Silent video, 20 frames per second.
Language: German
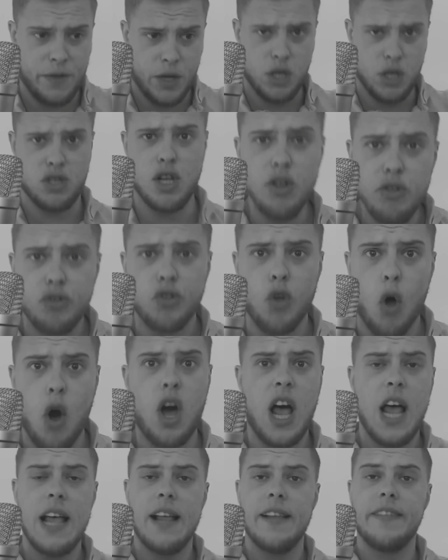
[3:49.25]
Wir sind
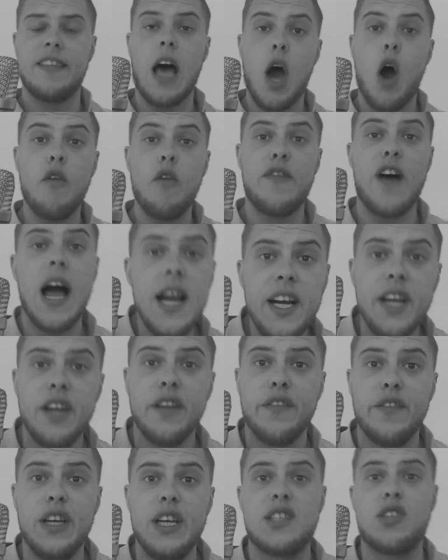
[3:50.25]
doch darauf
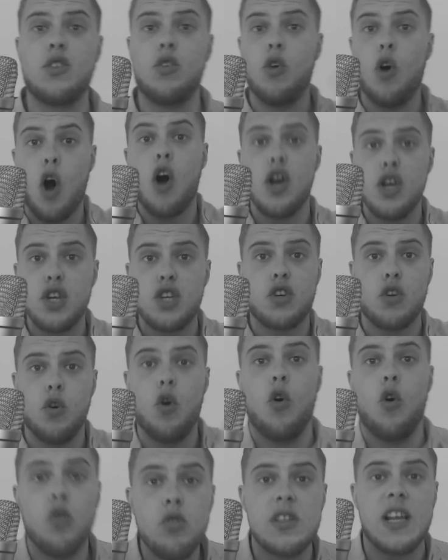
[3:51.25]
angewiesen, euch
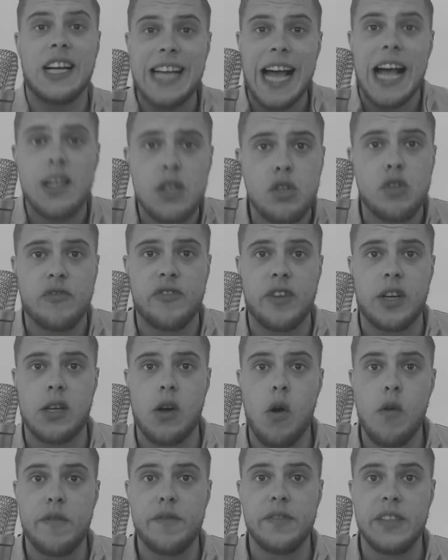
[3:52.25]
unser Gas zu
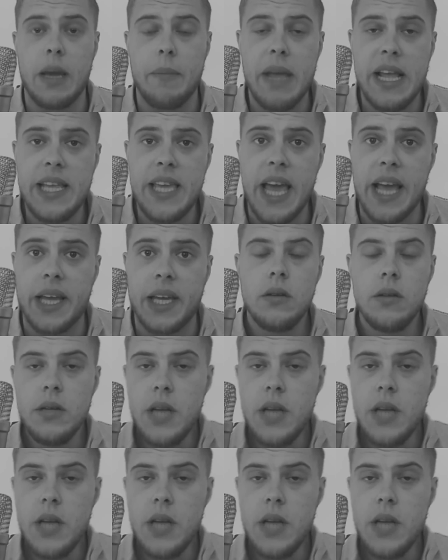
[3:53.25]
verkaufen, ja, Menjek.